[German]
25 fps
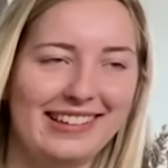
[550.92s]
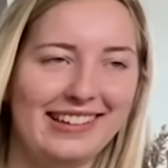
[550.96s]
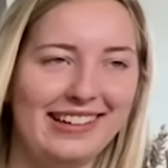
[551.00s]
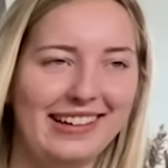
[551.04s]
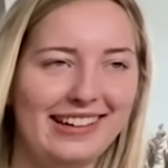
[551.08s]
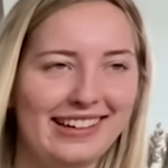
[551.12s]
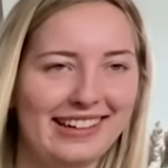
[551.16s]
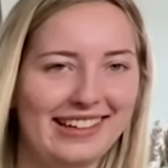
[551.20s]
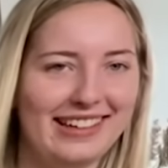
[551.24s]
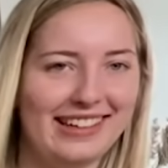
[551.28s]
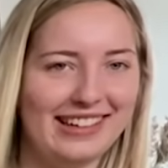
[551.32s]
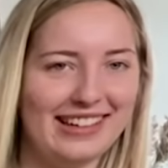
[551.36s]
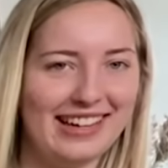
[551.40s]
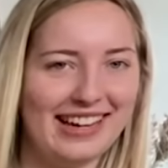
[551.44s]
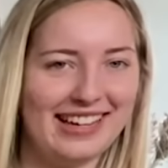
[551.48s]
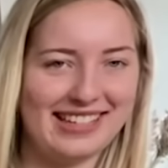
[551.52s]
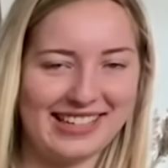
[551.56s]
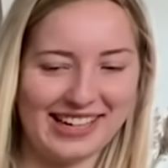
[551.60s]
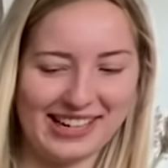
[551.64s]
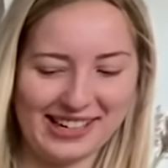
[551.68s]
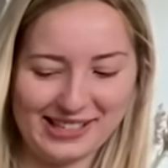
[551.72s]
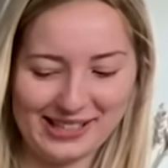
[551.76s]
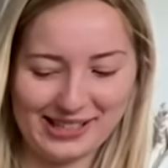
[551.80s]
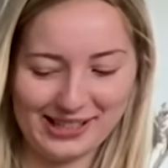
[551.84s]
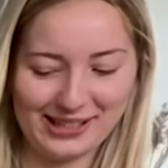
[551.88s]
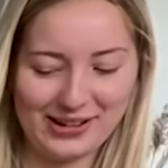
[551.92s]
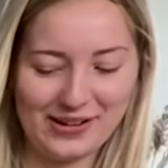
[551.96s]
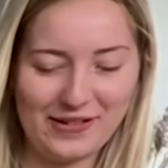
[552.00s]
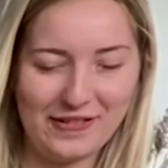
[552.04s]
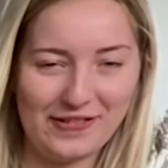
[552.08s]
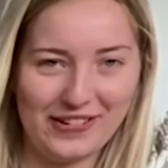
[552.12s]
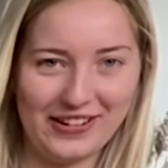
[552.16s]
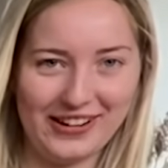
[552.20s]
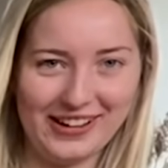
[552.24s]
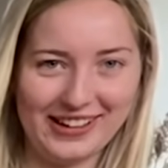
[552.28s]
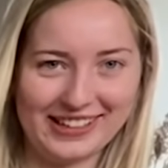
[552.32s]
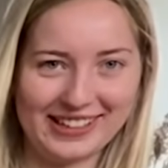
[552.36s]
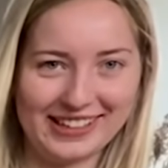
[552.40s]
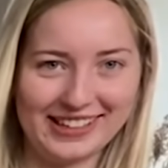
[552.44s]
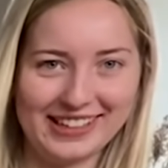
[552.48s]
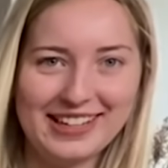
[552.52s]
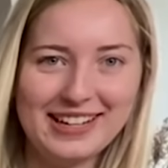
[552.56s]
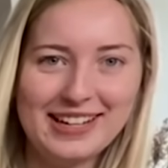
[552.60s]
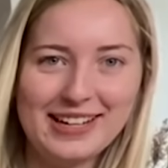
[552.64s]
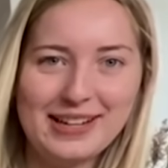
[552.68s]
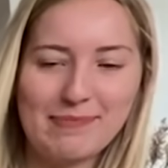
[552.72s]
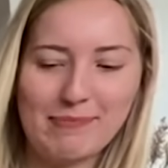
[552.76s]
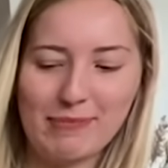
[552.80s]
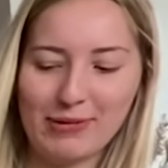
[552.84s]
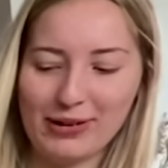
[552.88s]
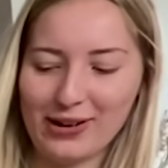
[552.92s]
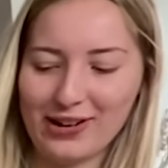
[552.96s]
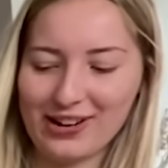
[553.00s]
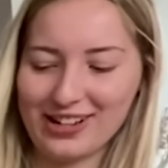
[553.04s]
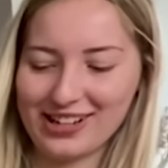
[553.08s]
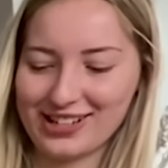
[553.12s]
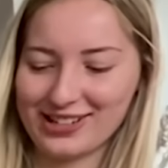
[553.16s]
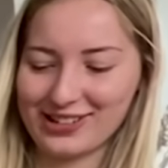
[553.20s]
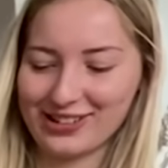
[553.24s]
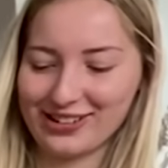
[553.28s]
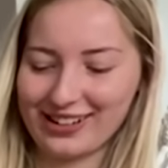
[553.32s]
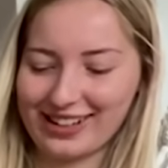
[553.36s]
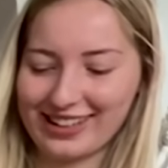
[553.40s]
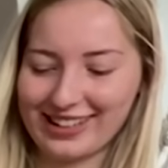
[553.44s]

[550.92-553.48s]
Nein, er ist 18 Doch. geworden. Ich bin noch nicht so